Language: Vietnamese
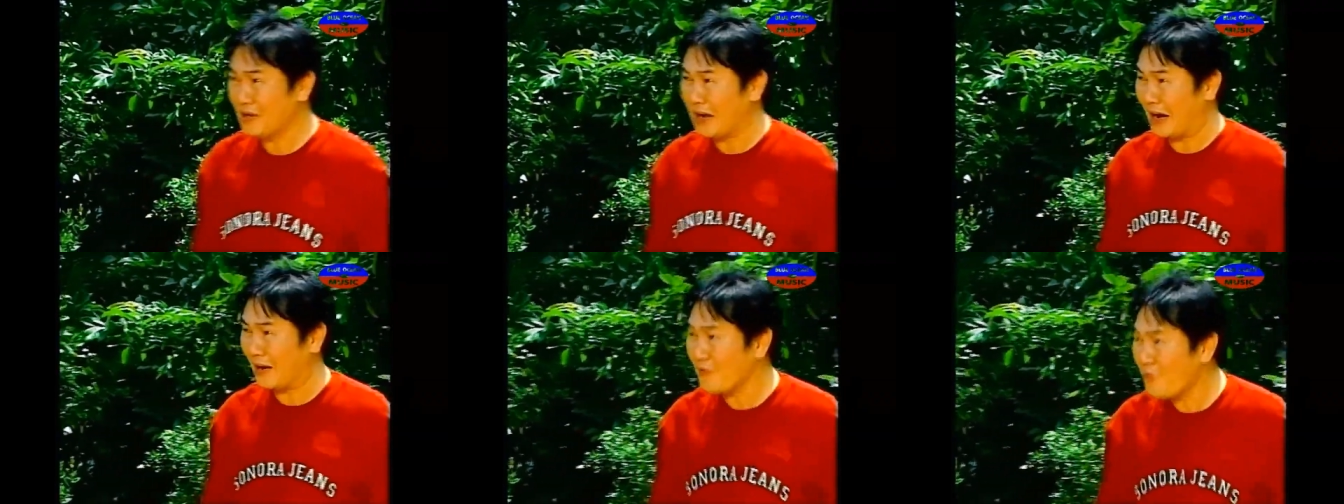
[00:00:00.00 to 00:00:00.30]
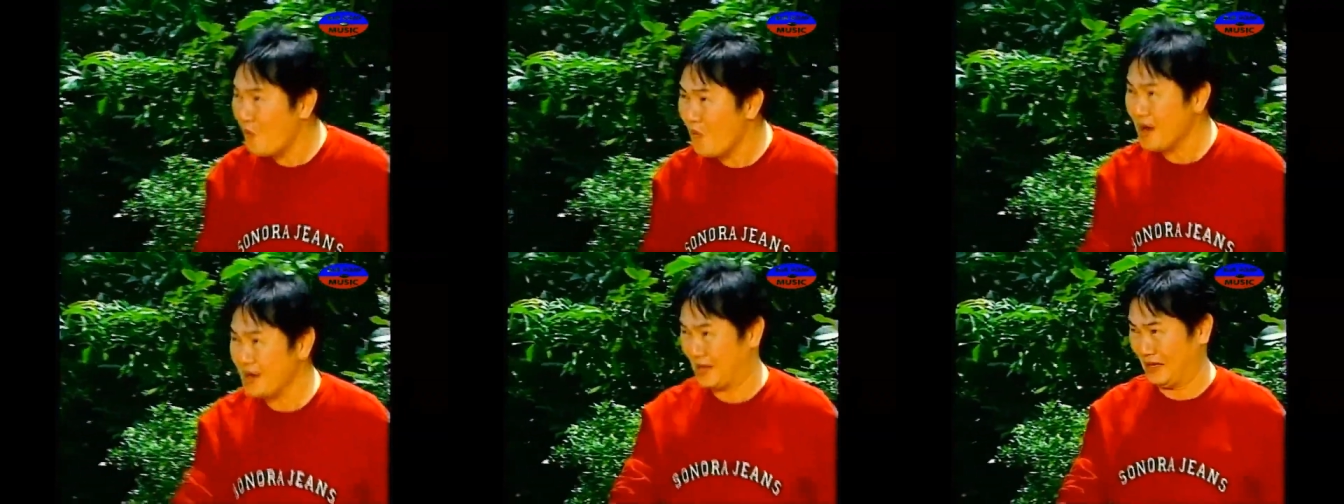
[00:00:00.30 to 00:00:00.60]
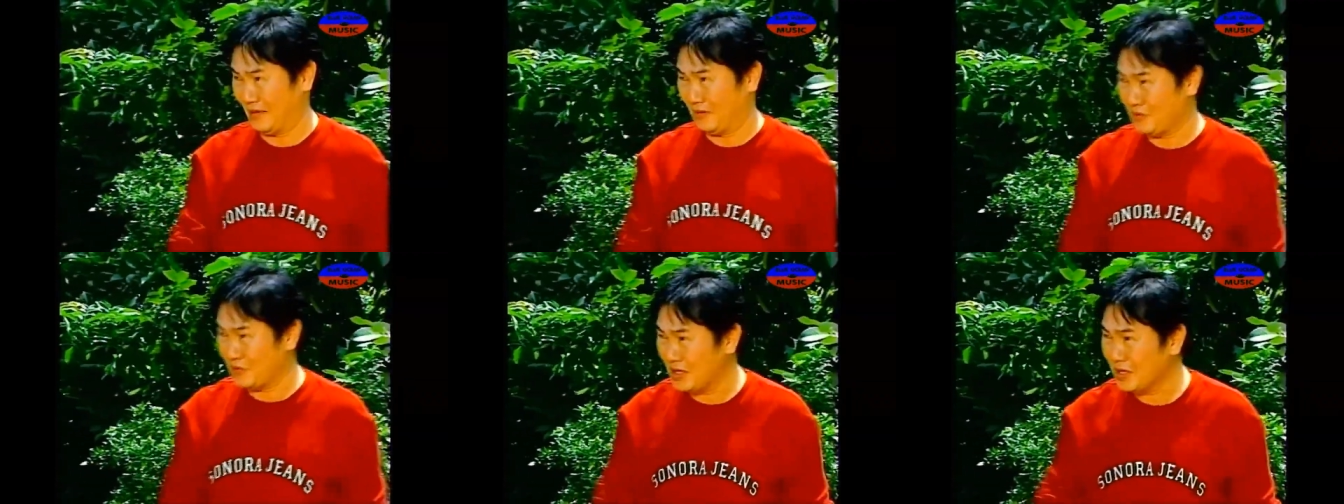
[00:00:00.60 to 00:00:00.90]
xã búa
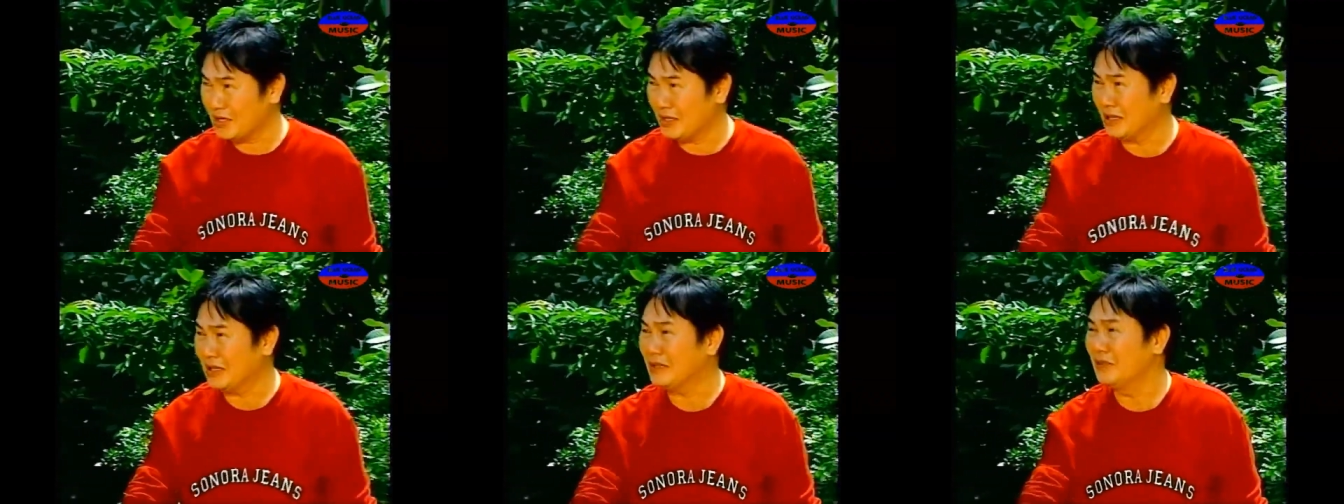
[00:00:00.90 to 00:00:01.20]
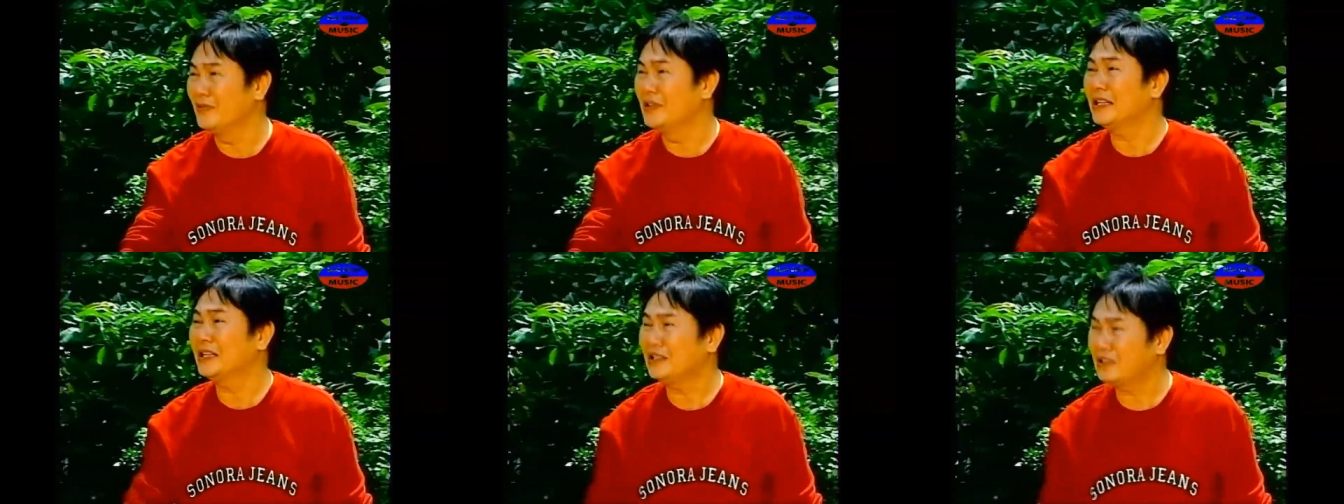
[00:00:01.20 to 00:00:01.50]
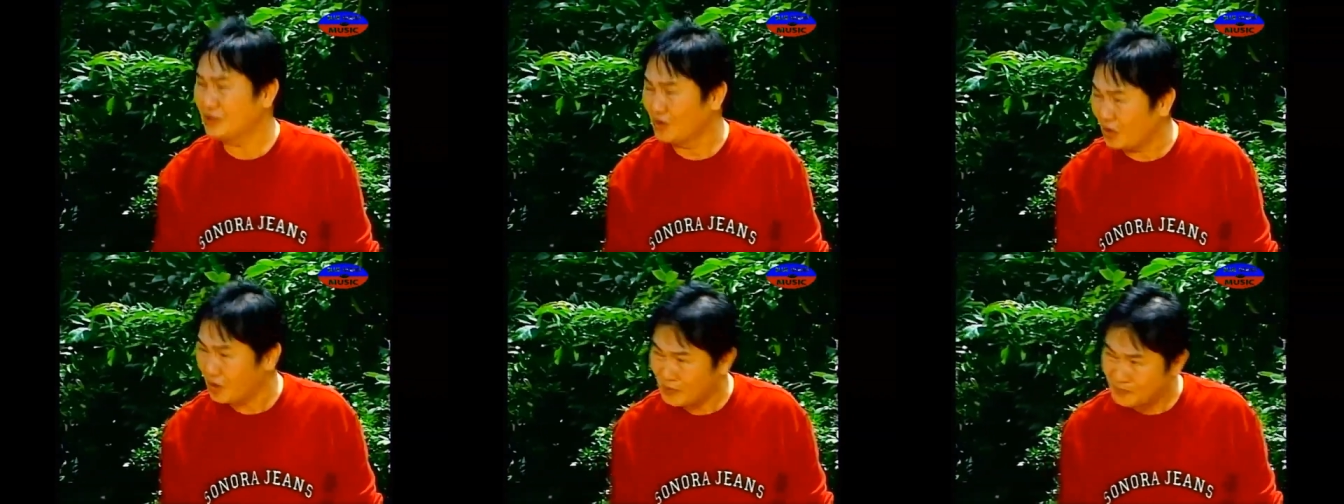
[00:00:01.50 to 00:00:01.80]
theo cái phương Tây có cái
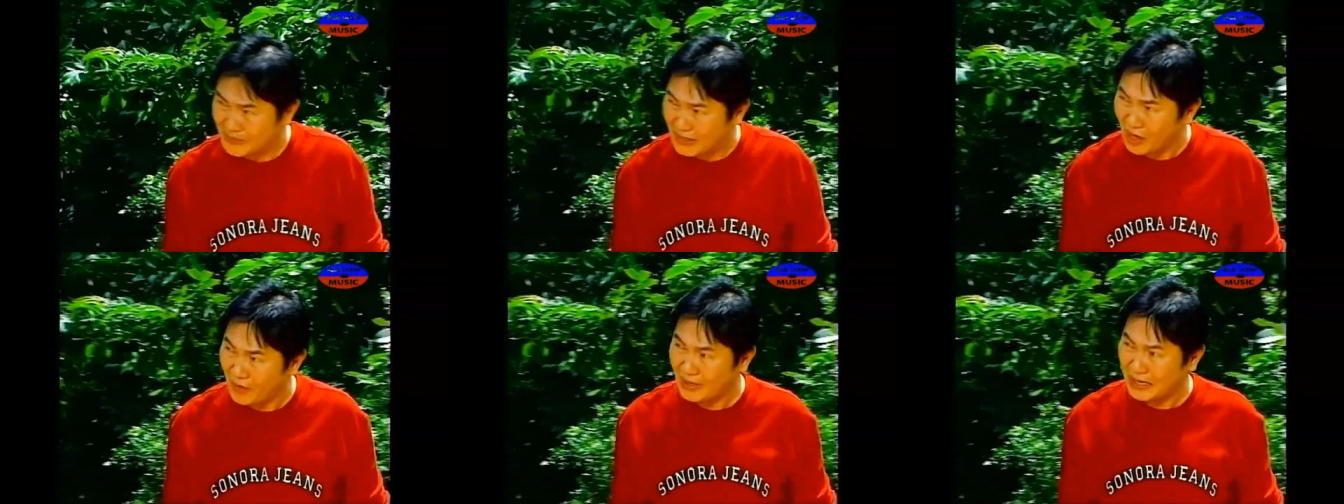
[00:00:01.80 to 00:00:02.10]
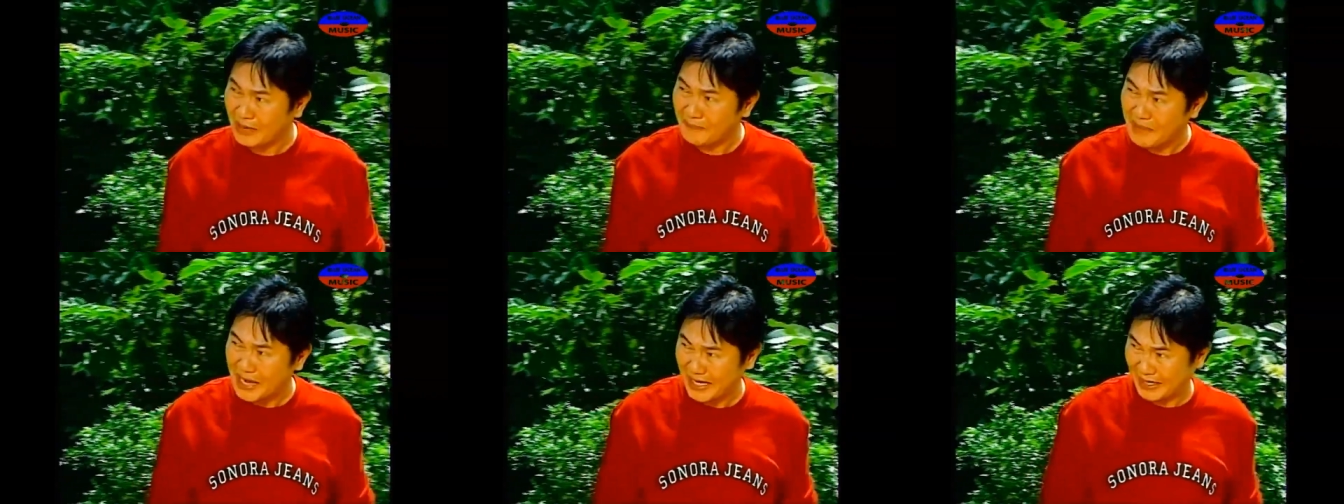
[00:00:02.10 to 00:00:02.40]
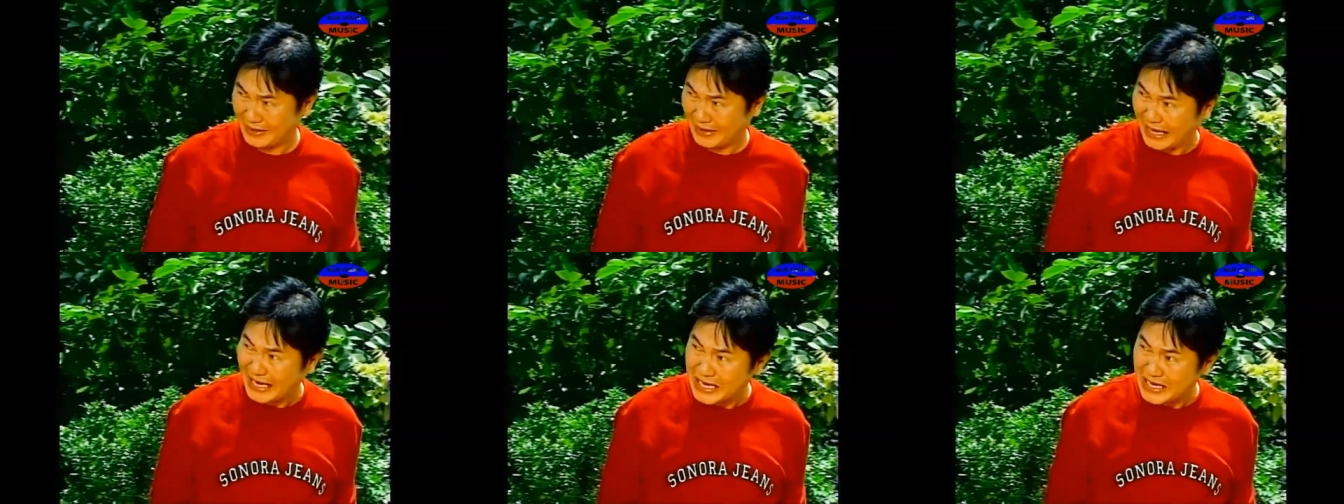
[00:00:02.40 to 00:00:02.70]
gì đâu mà mày tái mét cái
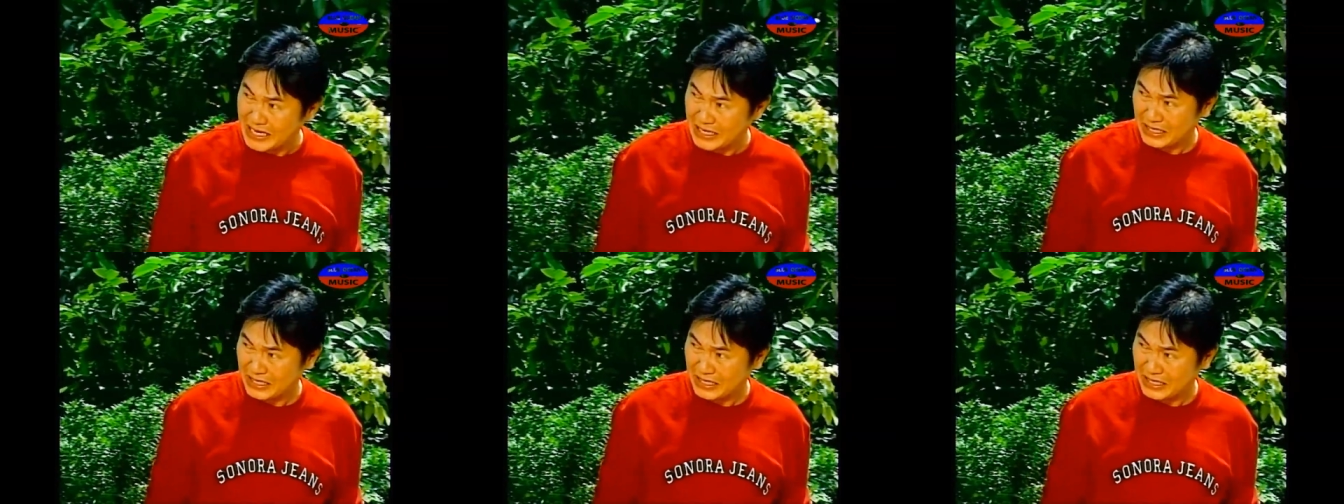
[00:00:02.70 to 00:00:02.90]
mặt vậy?